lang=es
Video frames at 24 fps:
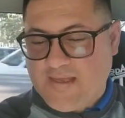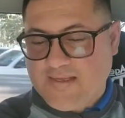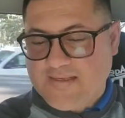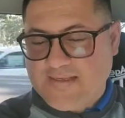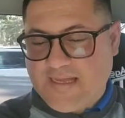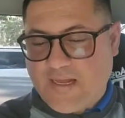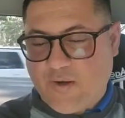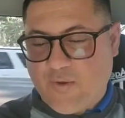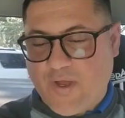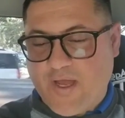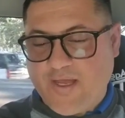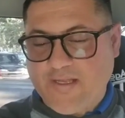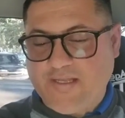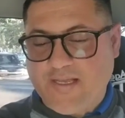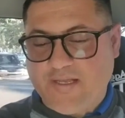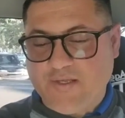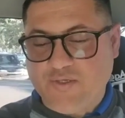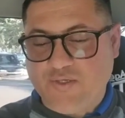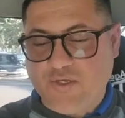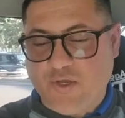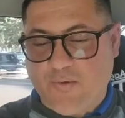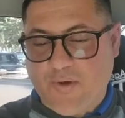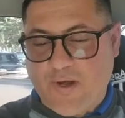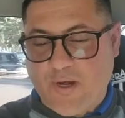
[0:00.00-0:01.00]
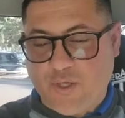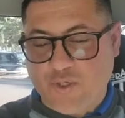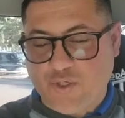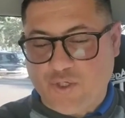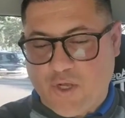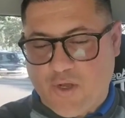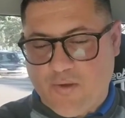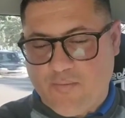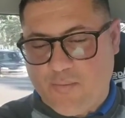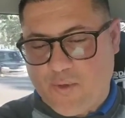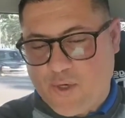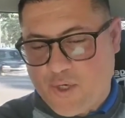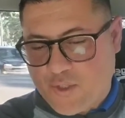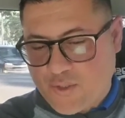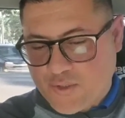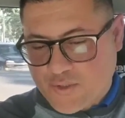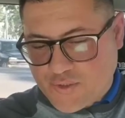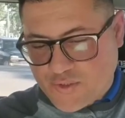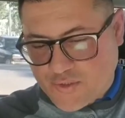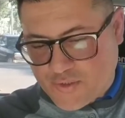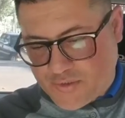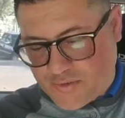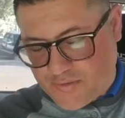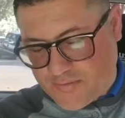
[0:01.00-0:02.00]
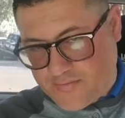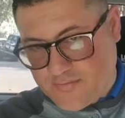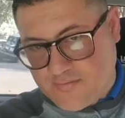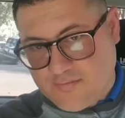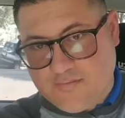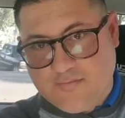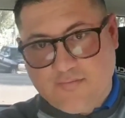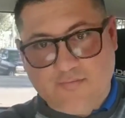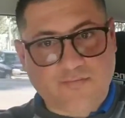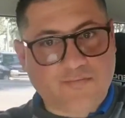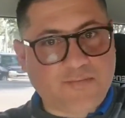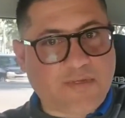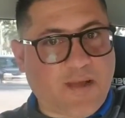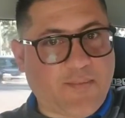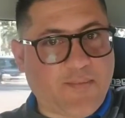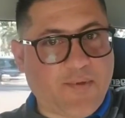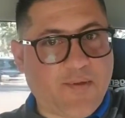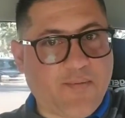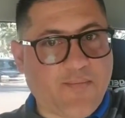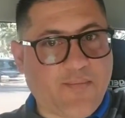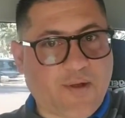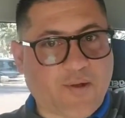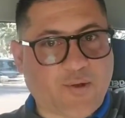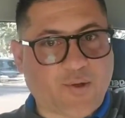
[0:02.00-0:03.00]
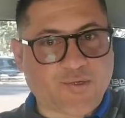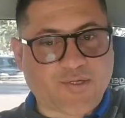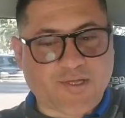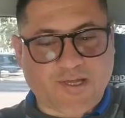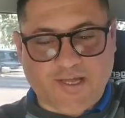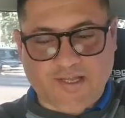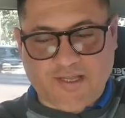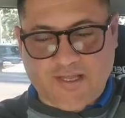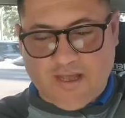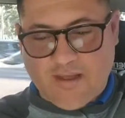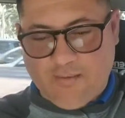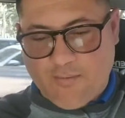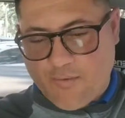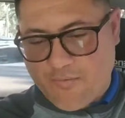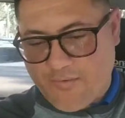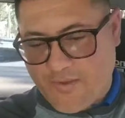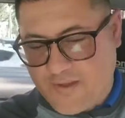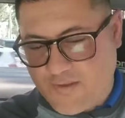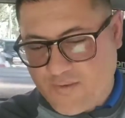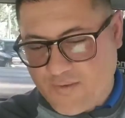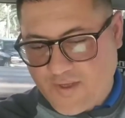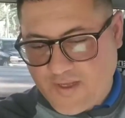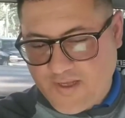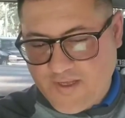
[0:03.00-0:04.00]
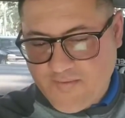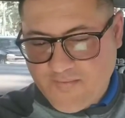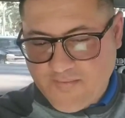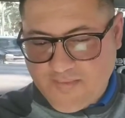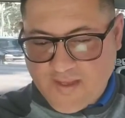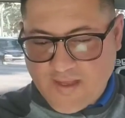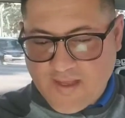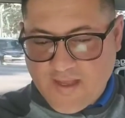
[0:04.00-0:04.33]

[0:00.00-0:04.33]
Se lo echan sobre los hombros, la misma cosa que estábamos viendo ahí.